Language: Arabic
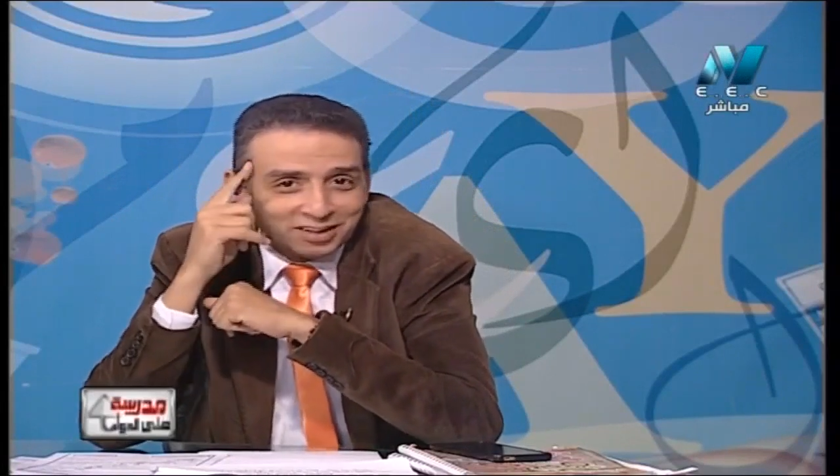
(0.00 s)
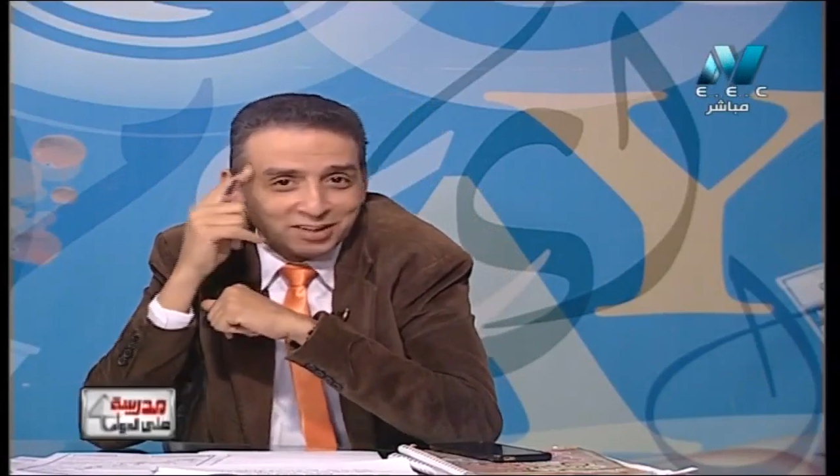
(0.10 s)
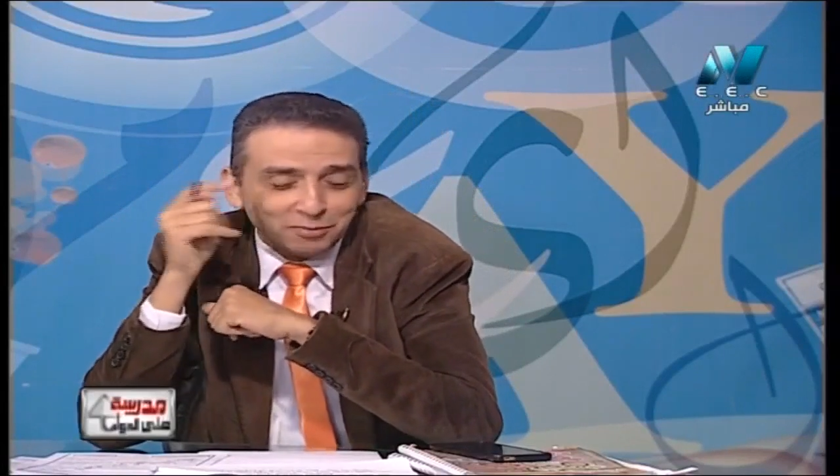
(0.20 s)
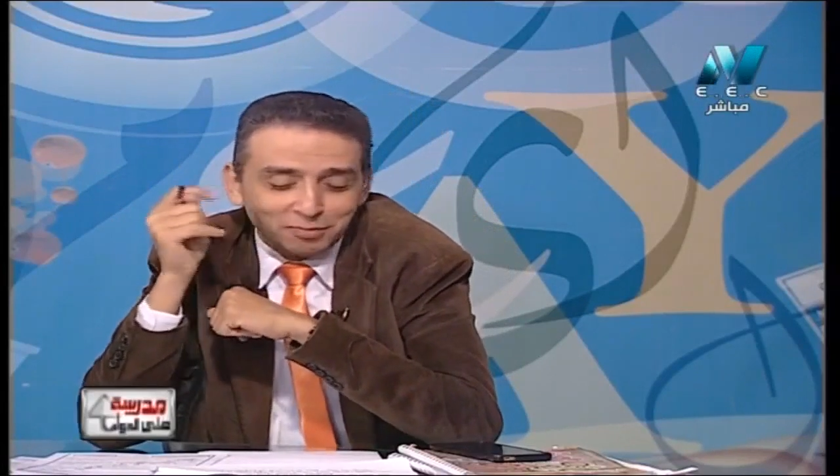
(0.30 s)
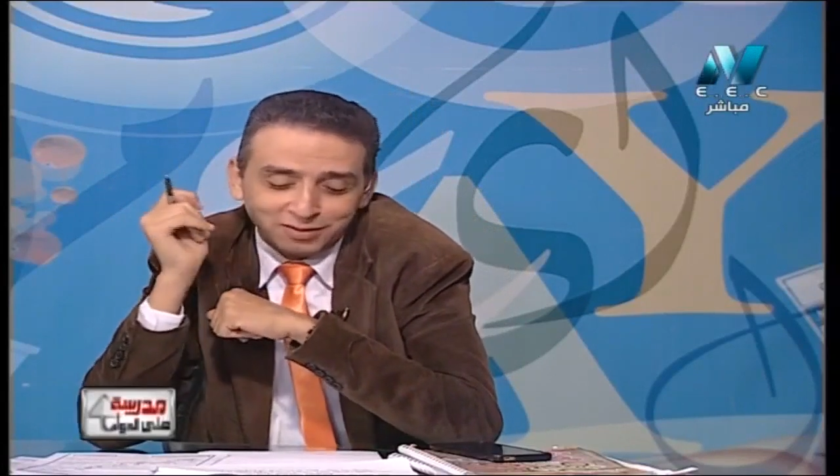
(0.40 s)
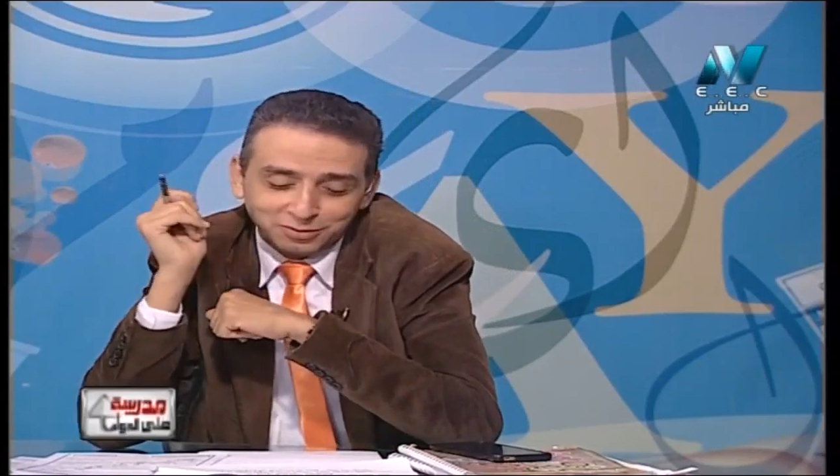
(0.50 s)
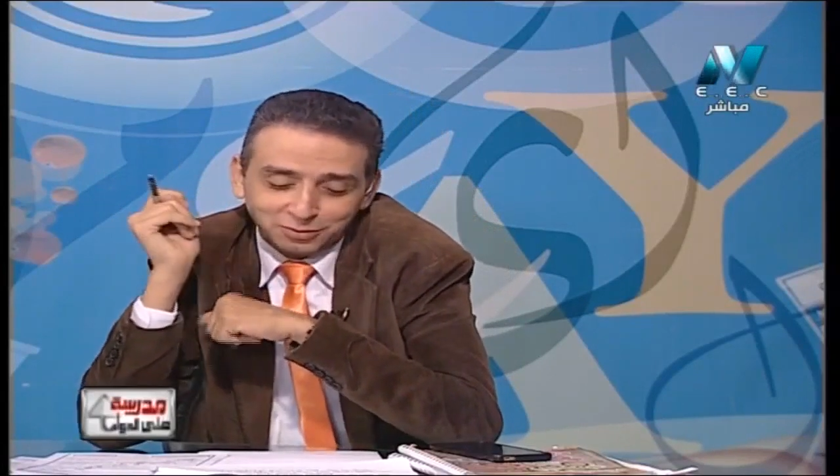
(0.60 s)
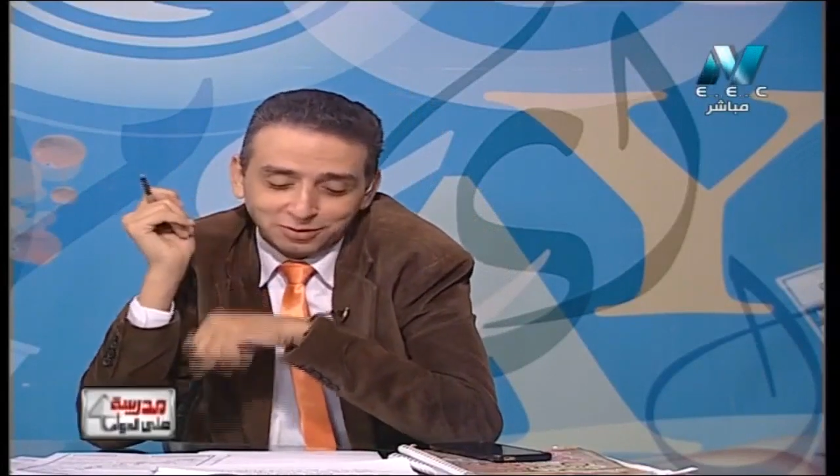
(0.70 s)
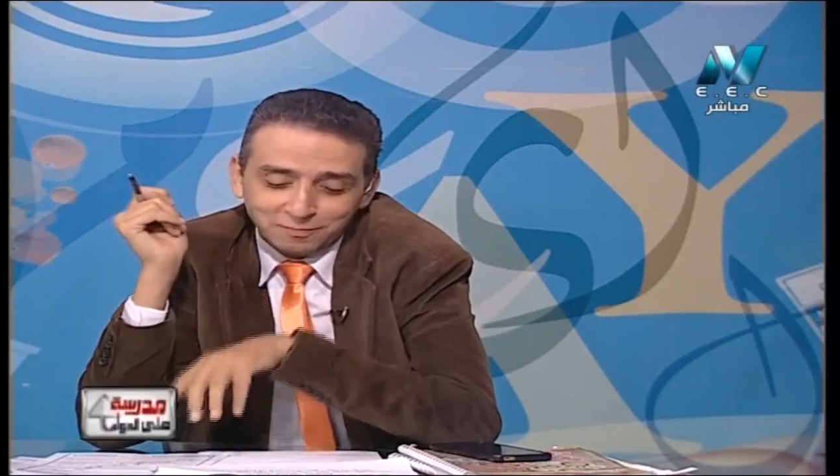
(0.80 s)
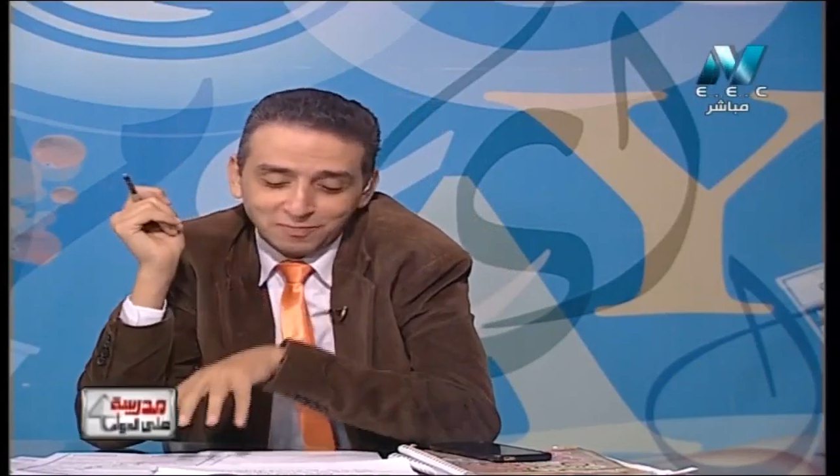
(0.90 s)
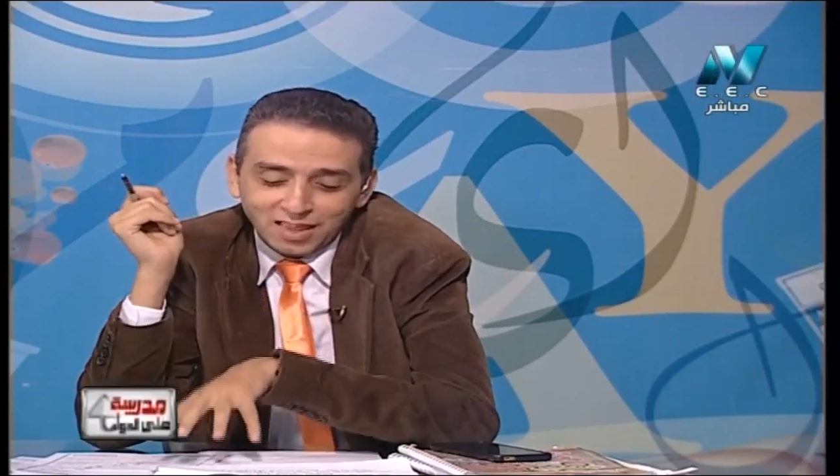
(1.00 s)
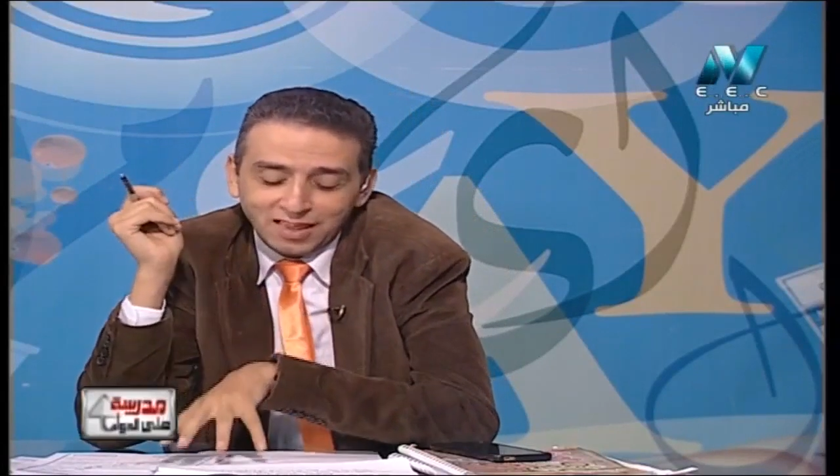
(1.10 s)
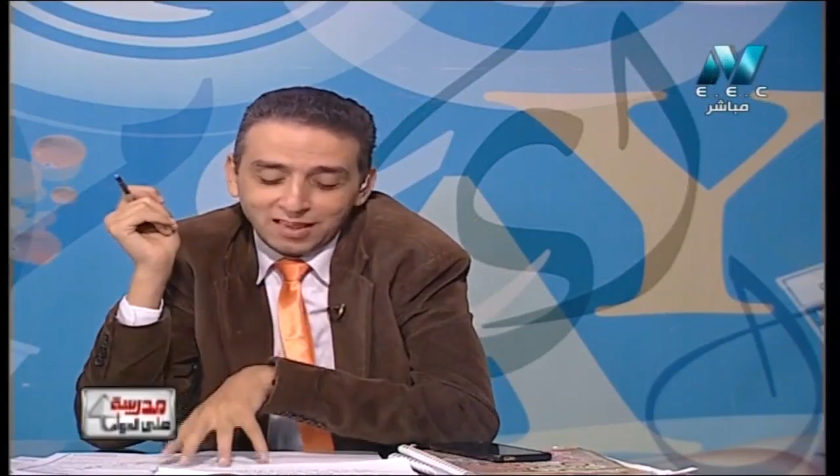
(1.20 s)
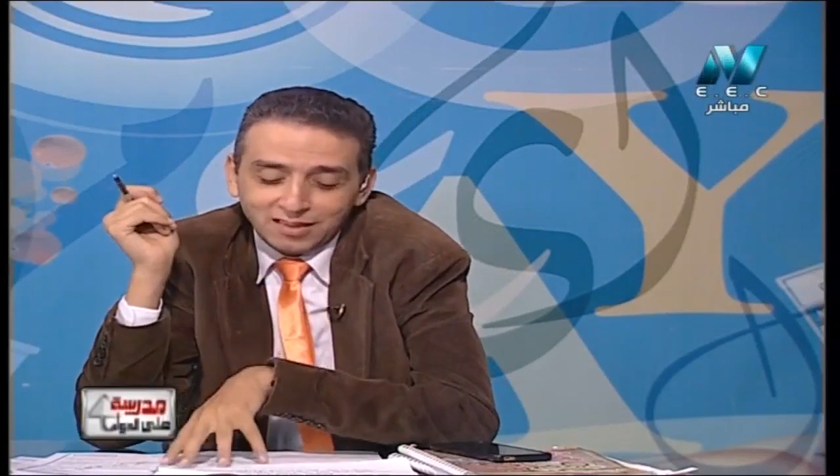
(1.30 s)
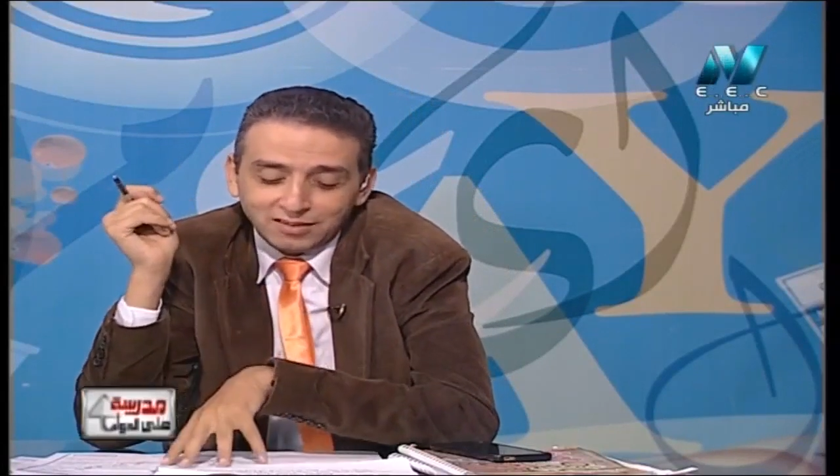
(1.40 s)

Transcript: كده بقول بعد الطلاب نعم